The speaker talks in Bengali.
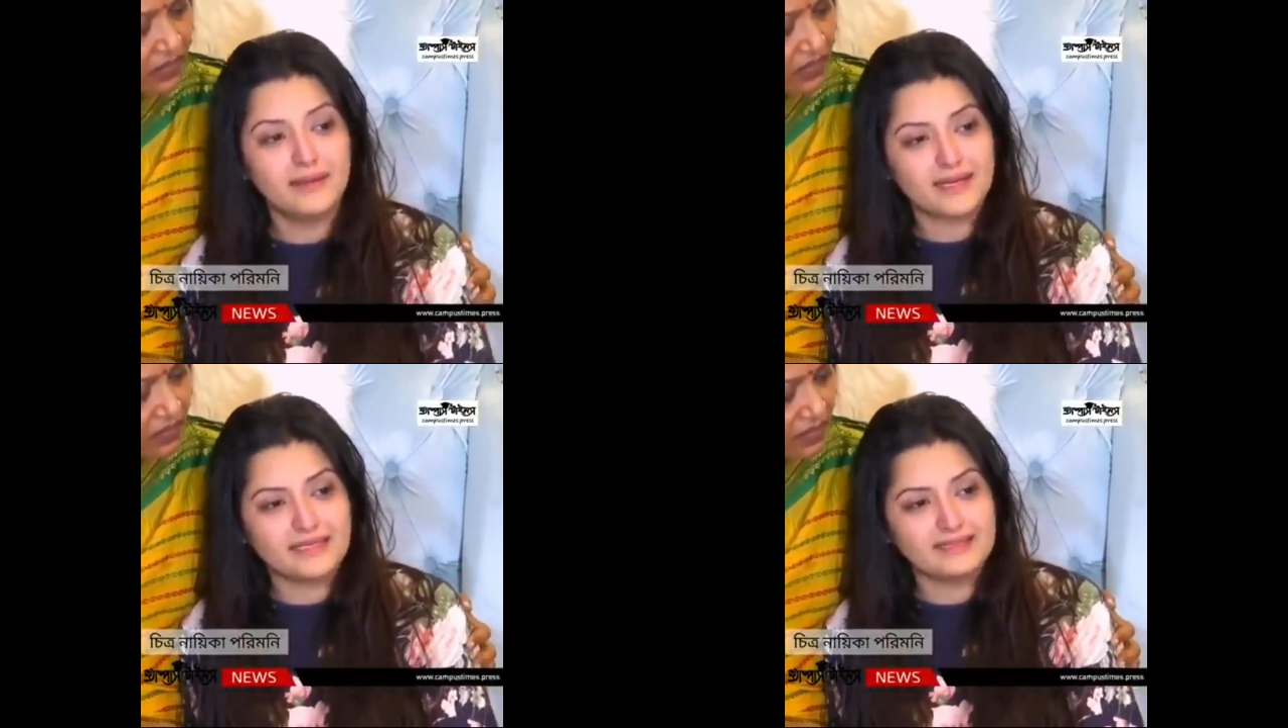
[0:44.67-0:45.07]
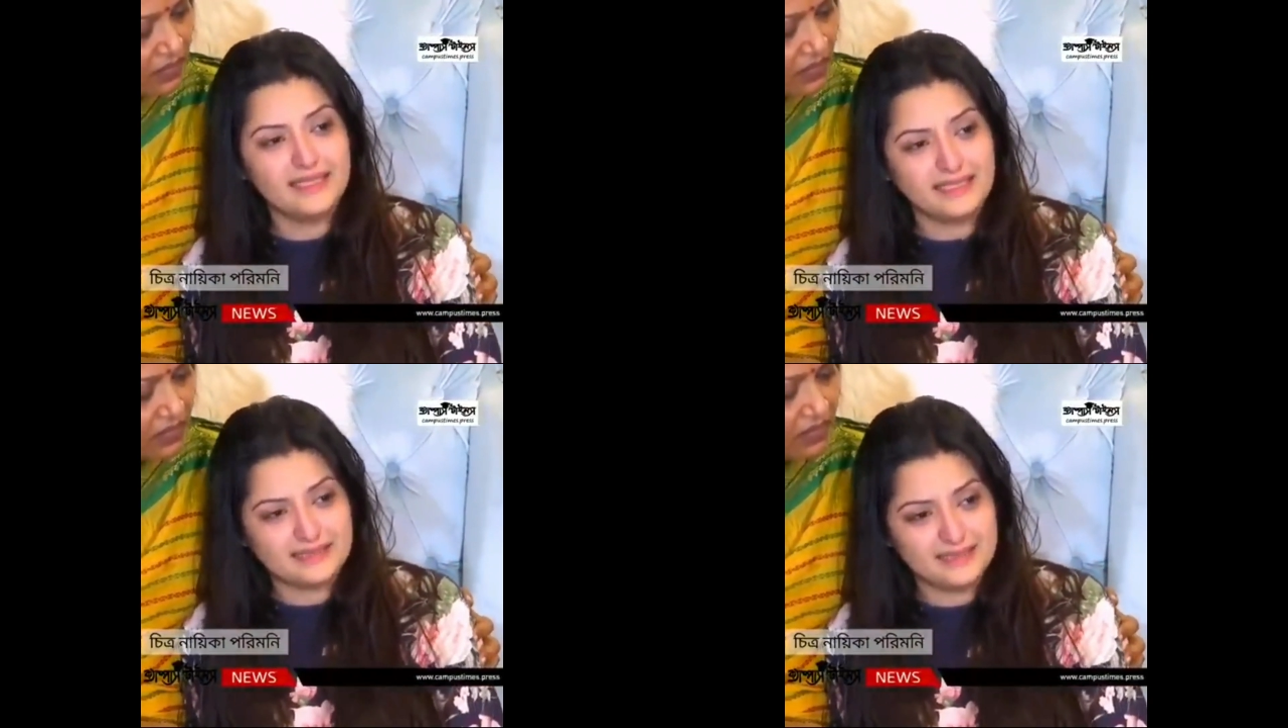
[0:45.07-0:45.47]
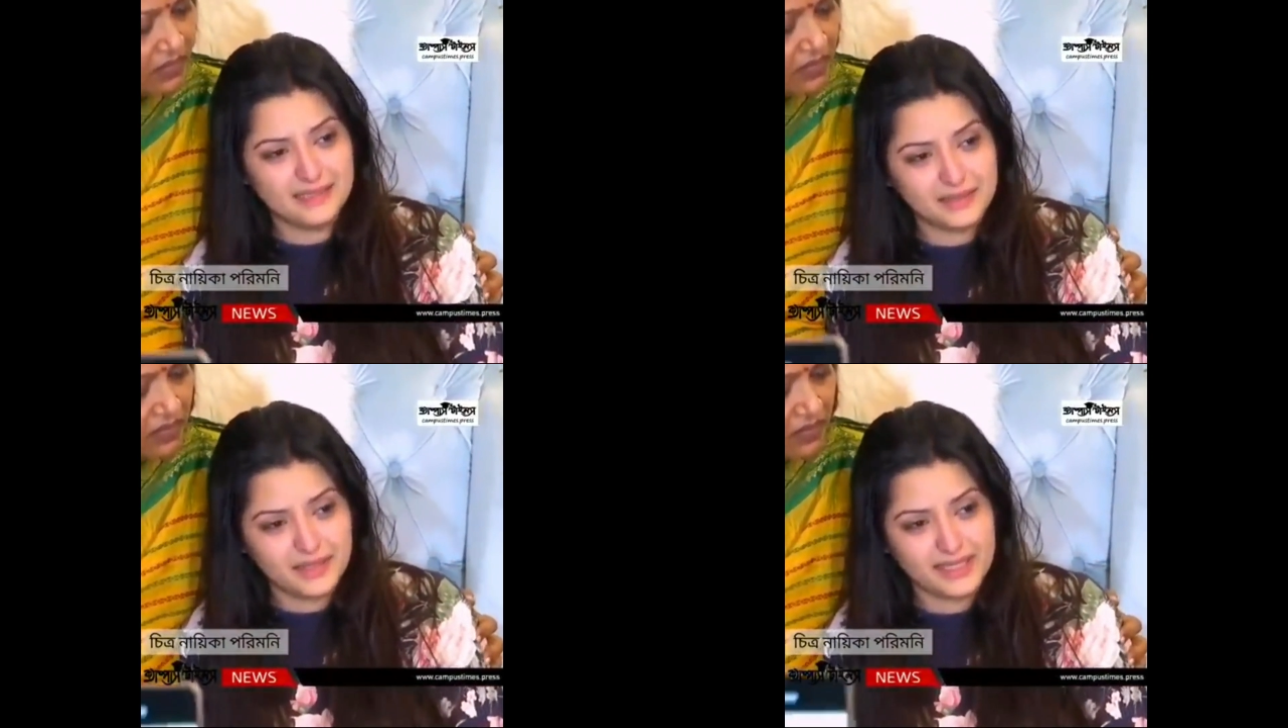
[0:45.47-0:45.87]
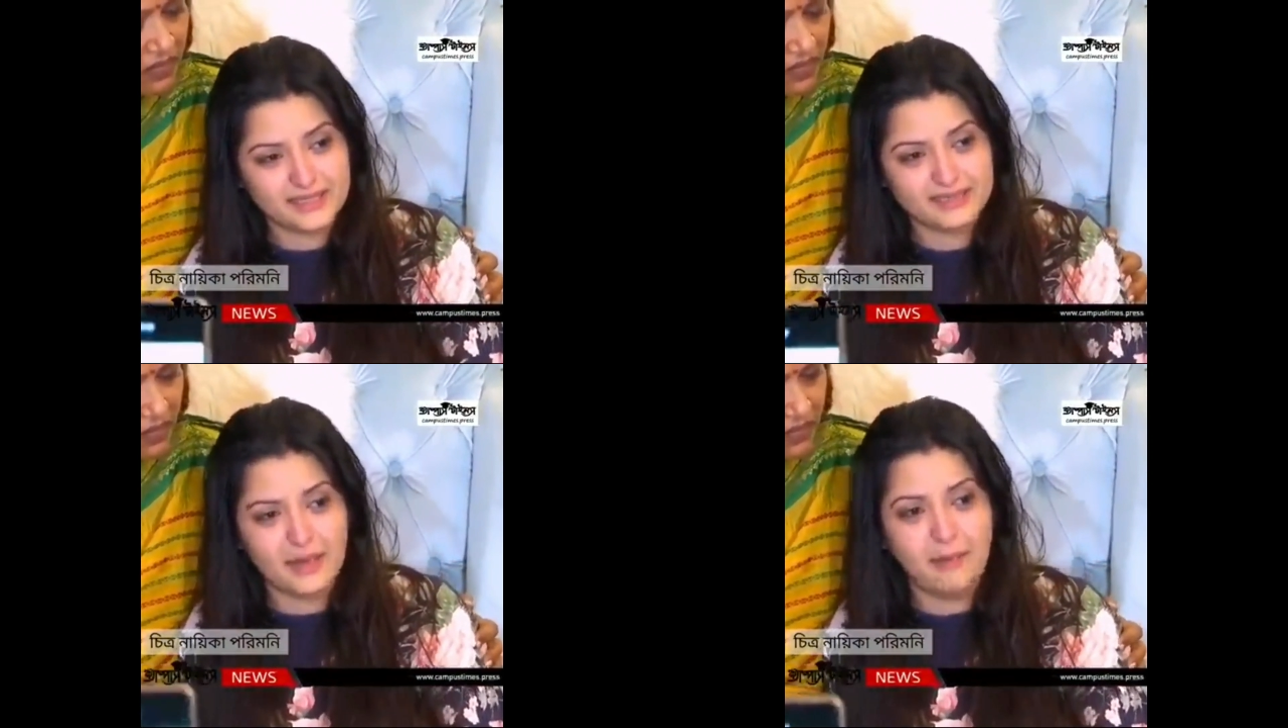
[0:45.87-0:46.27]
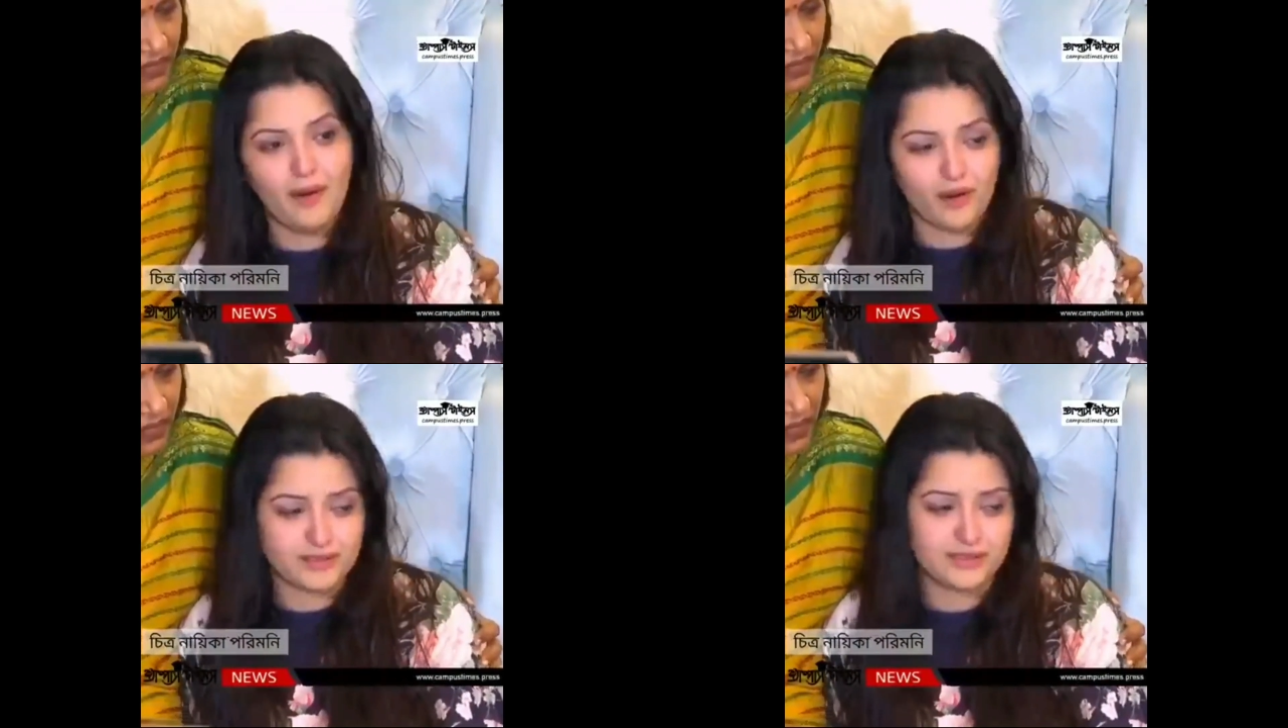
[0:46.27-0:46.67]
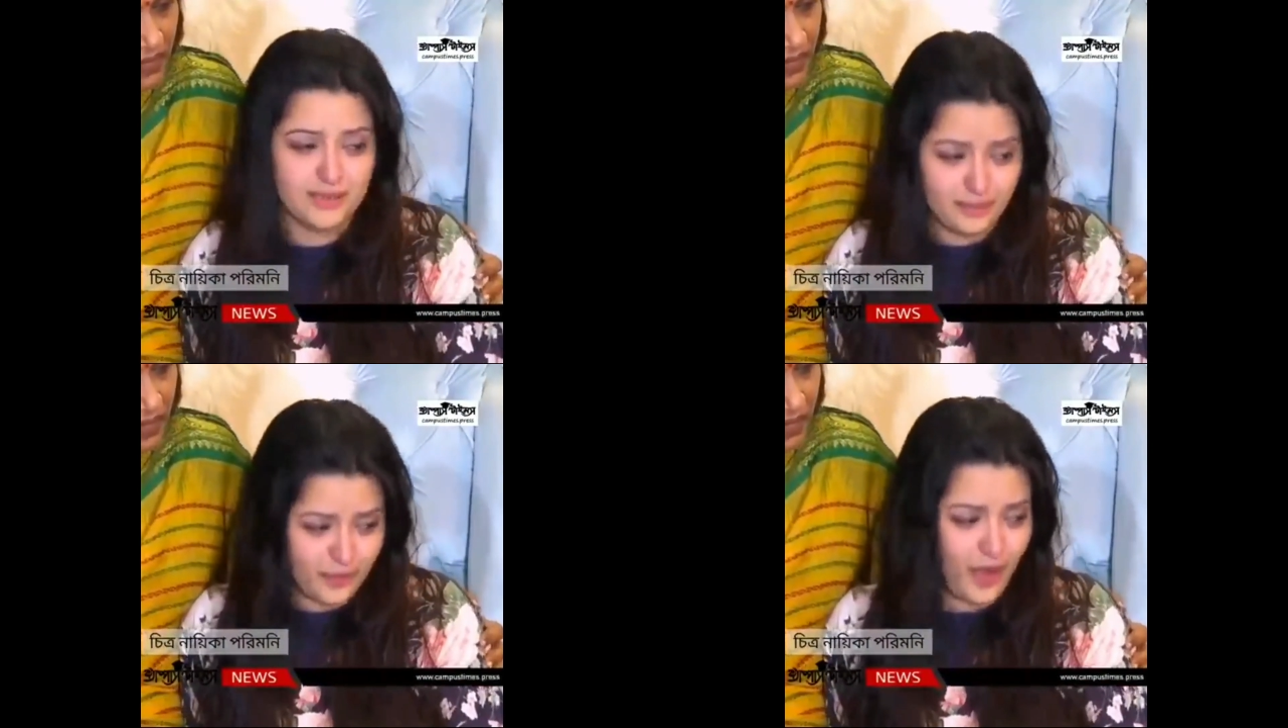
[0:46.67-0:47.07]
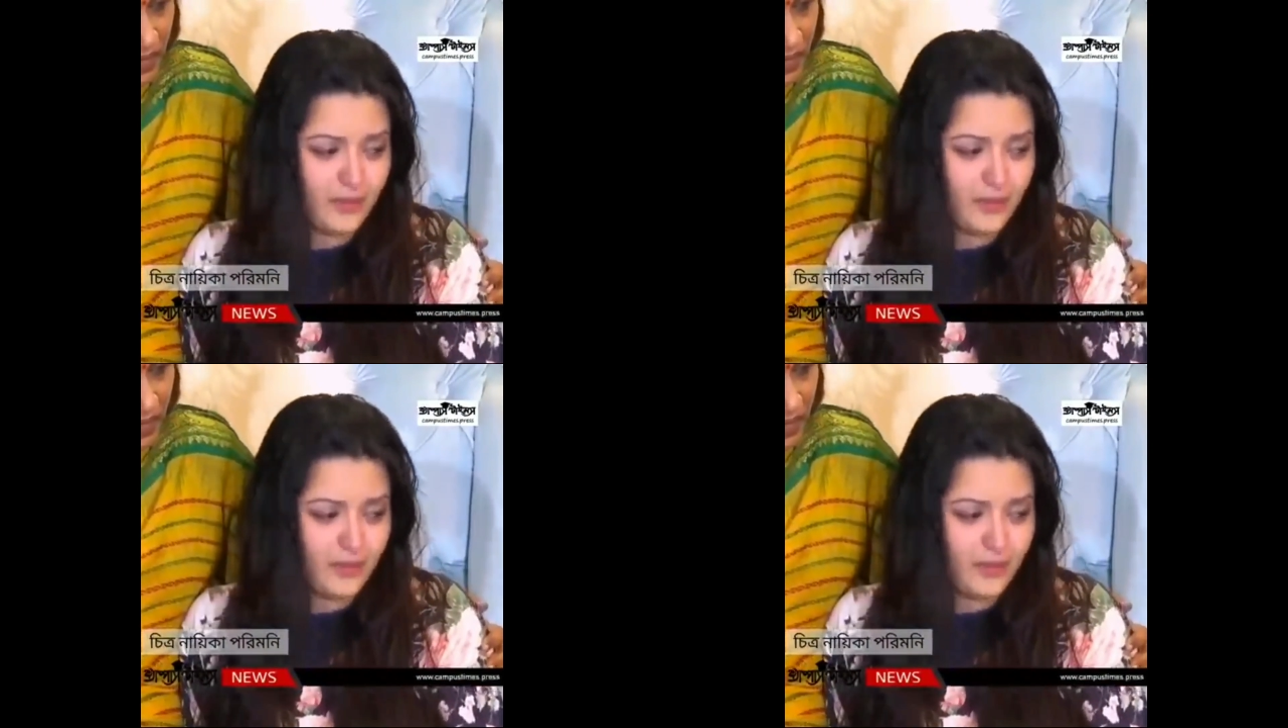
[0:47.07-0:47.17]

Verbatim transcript: আমি নাকি সেন্সলেস হয়ে গেছি আমার অক্সিজেন